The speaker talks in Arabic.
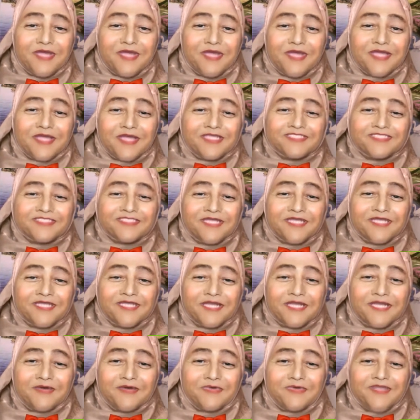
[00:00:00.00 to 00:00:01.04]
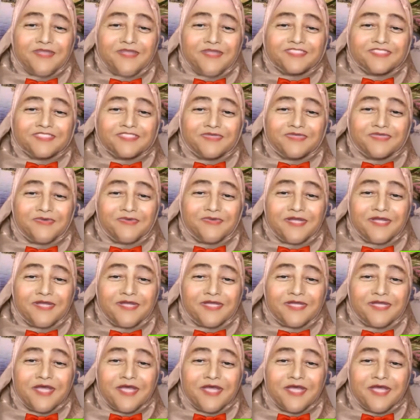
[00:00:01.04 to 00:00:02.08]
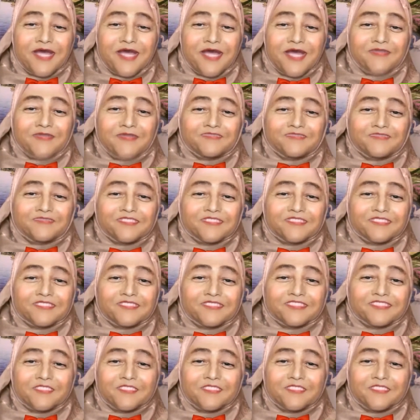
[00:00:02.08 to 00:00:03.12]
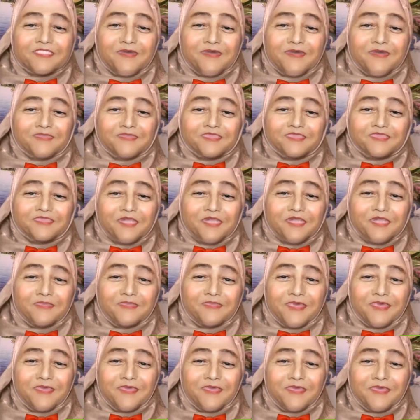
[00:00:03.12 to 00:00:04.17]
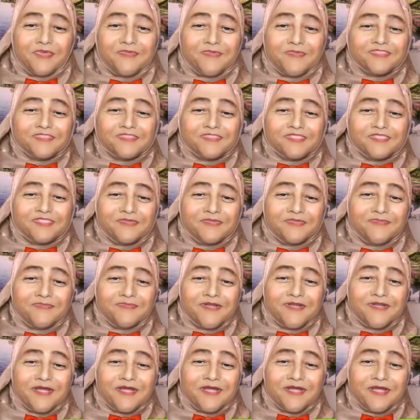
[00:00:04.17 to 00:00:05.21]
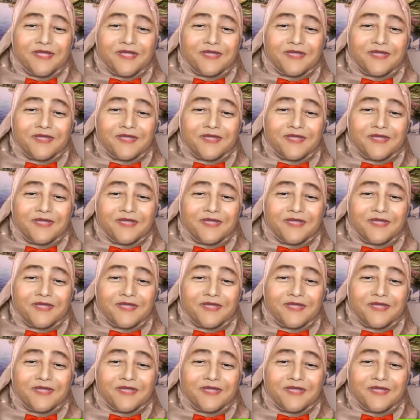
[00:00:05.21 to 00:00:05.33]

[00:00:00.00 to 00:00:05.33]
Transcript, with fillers: أكيد زعل قوي وحس إنه وحيد عنده ست سنين وما عندوش أب ولا أم بس ربنا